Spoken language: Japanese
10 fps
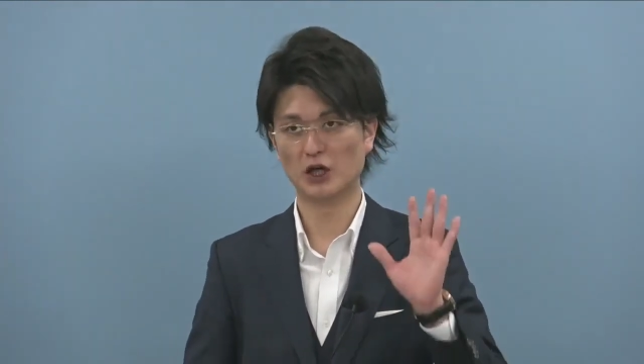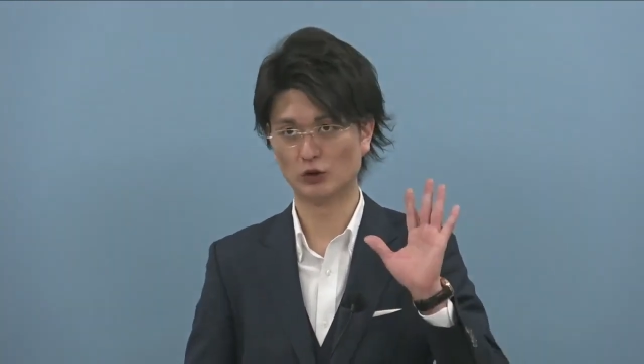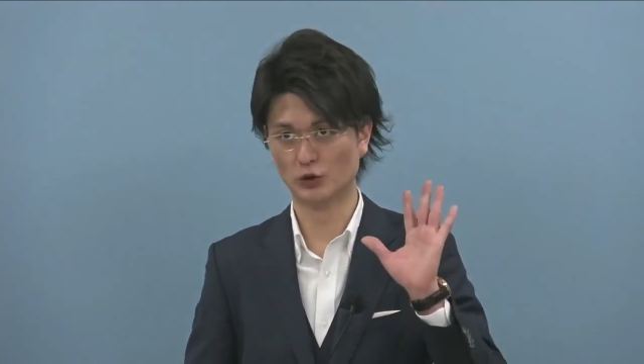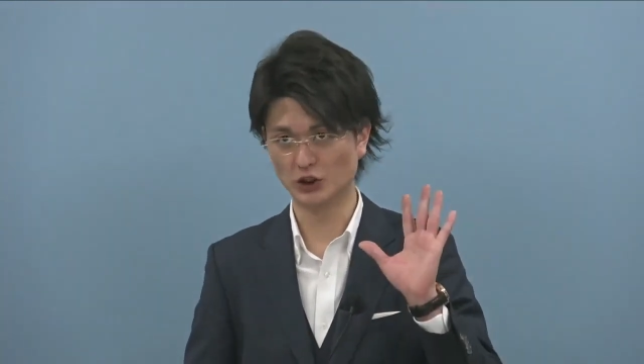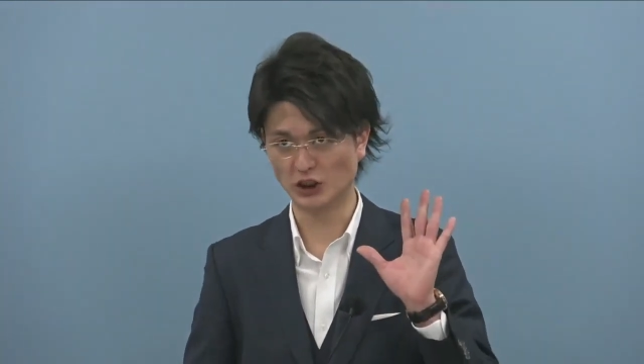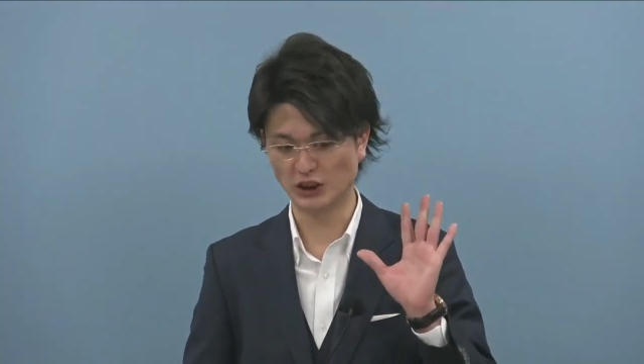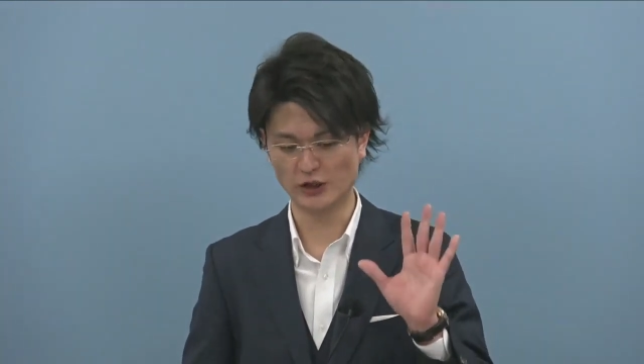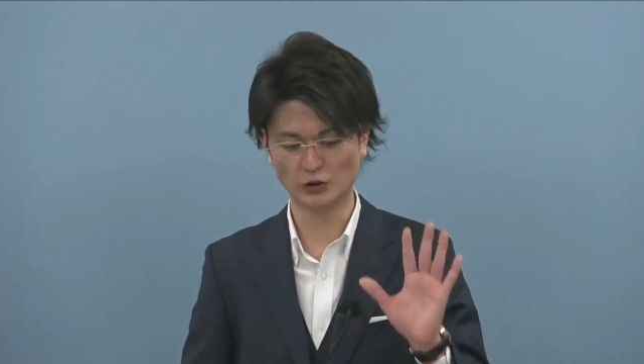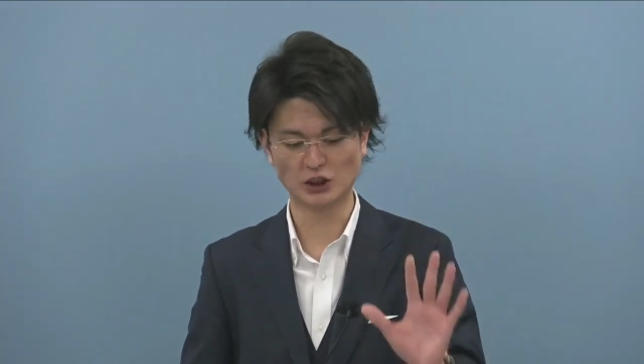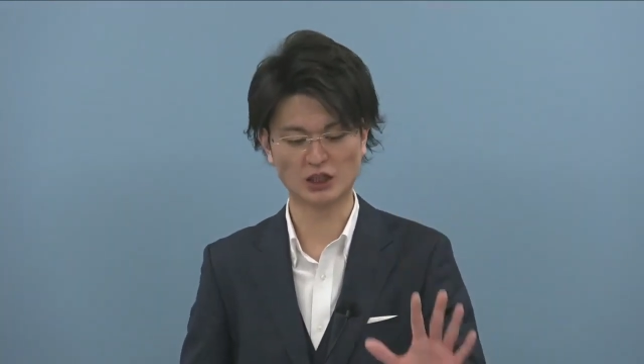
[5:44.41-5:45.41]
まあ土日で
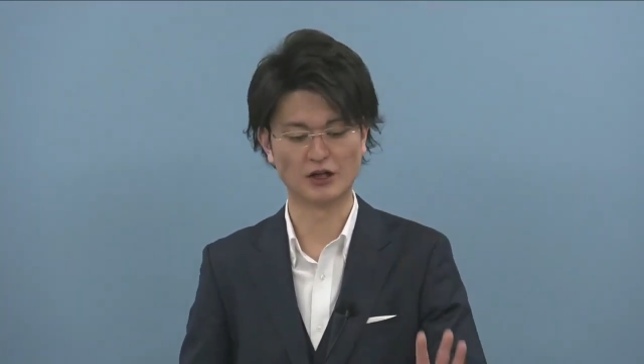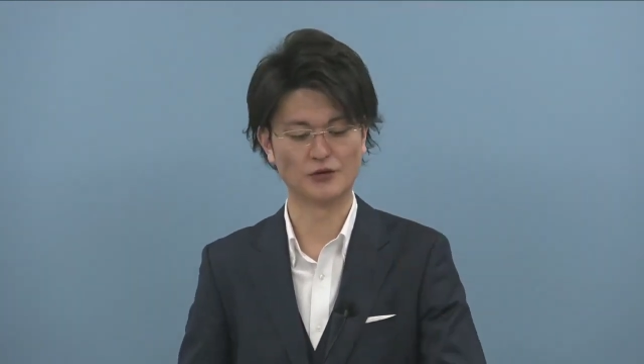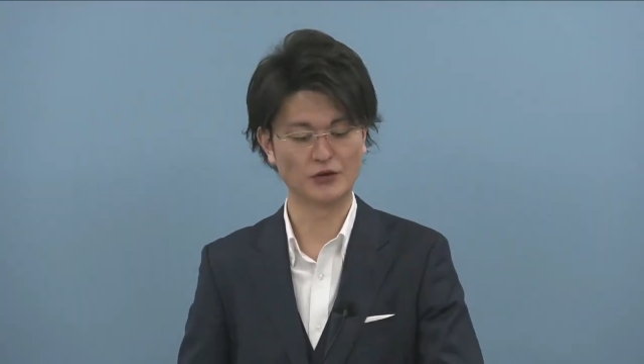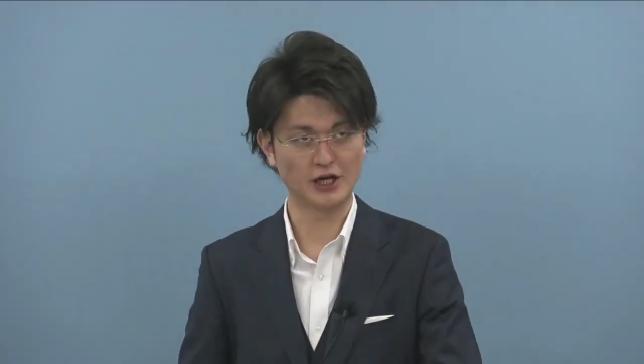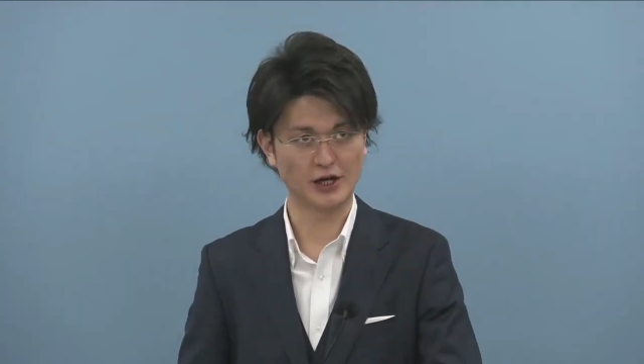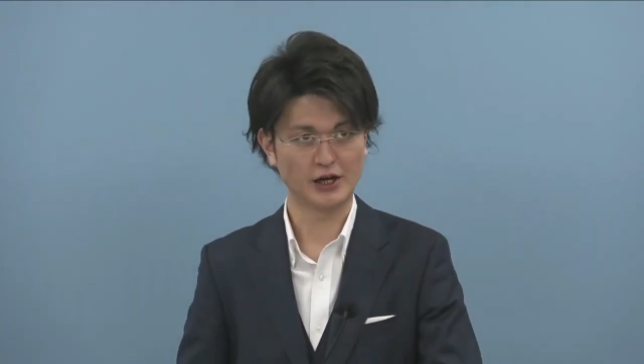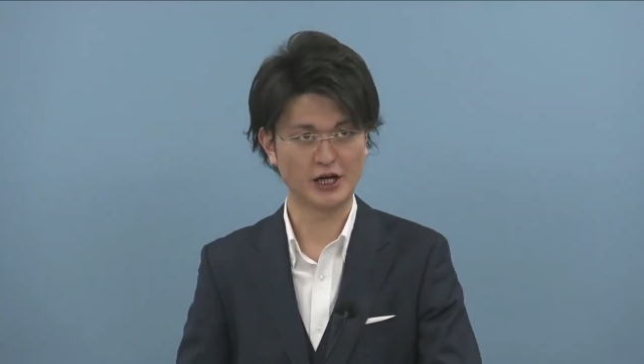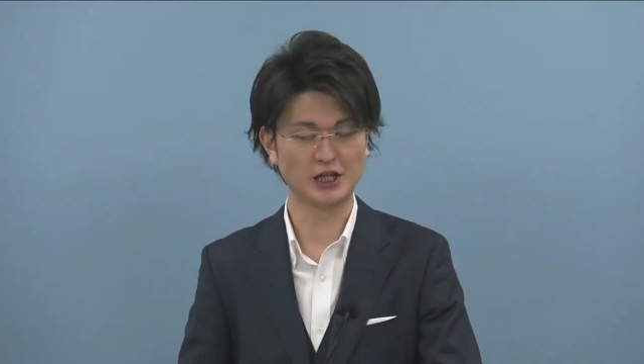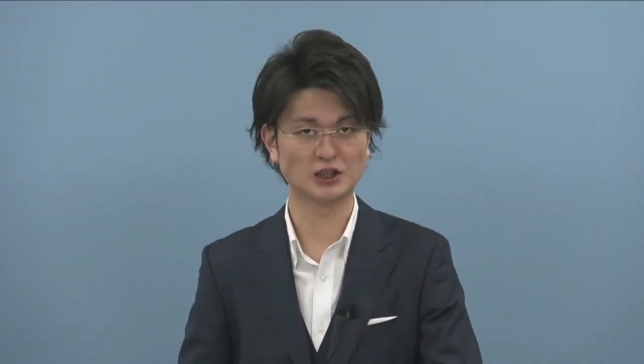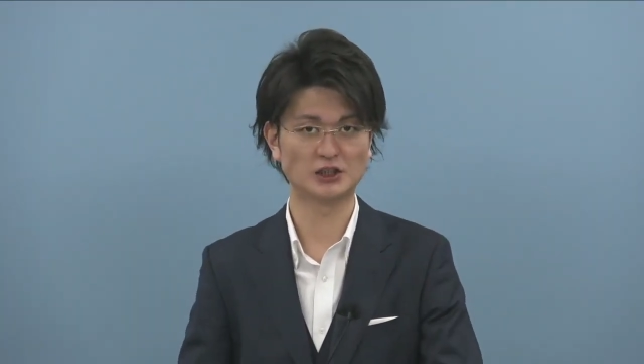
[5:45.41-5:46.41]
4時間で、
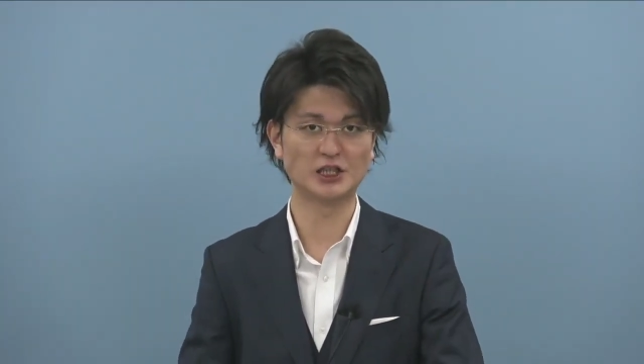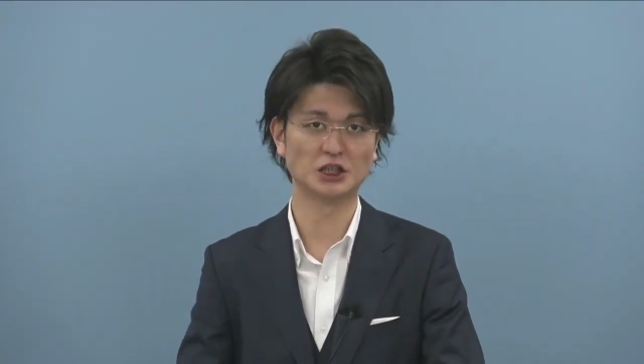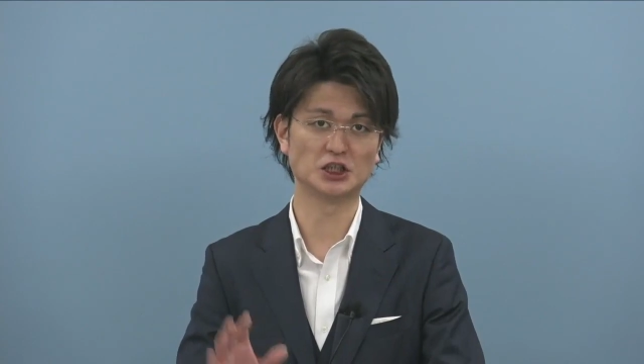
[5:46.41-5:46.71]
平日で1